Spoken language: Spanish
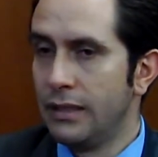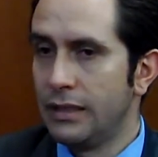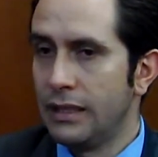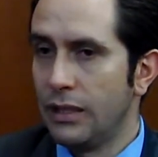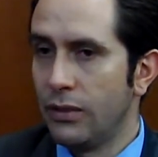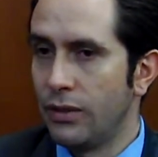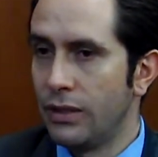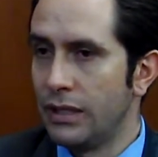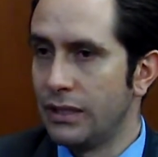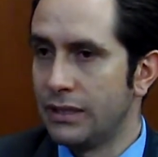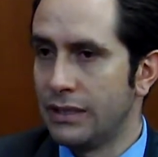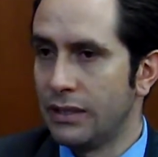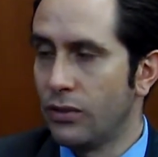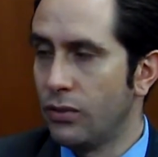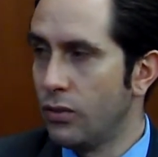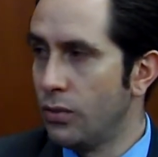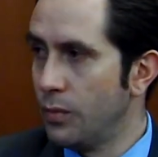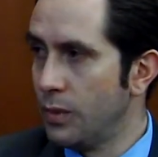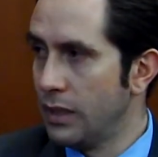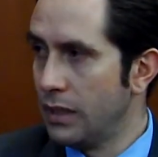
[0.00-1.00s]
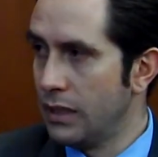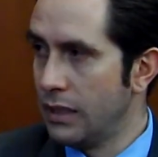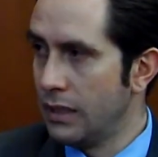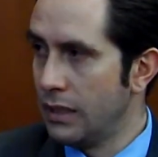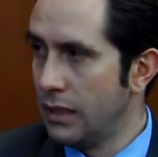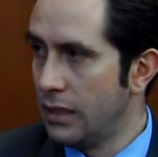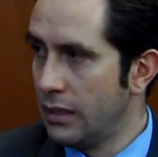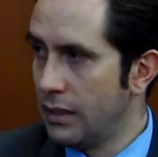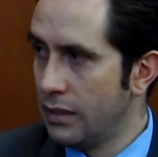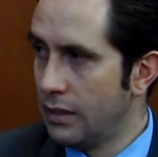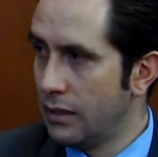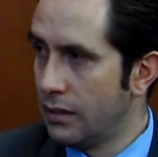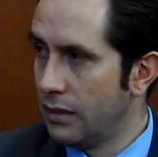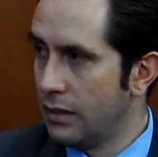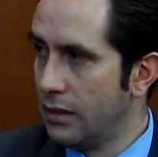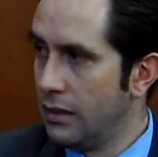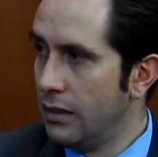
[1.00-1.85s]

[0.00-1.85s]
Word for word: teorías de economía del,